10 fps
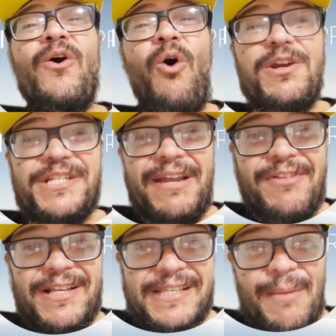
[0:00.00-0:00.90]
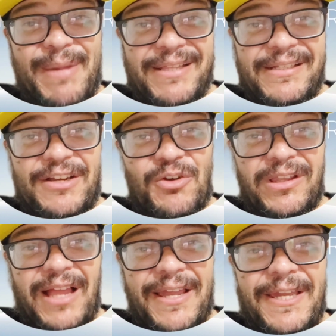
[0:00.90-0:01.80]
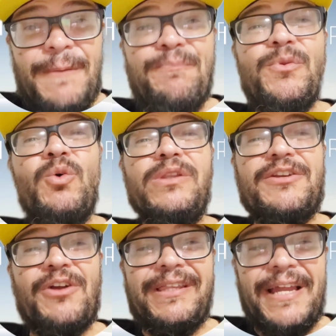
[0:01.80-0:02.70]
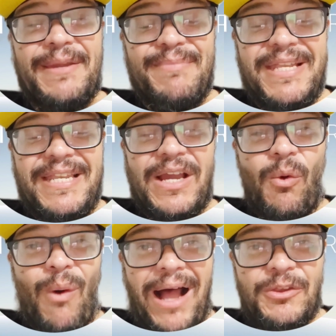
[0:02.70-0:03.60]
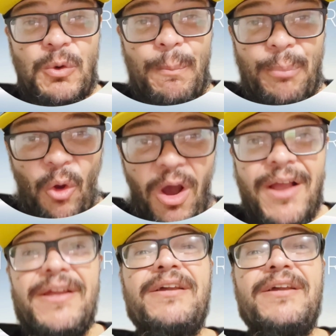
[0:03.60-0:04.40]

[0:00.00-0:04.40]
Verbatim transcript: Hoje teve lançamento da DJI, o DJI Mini 4 Pro.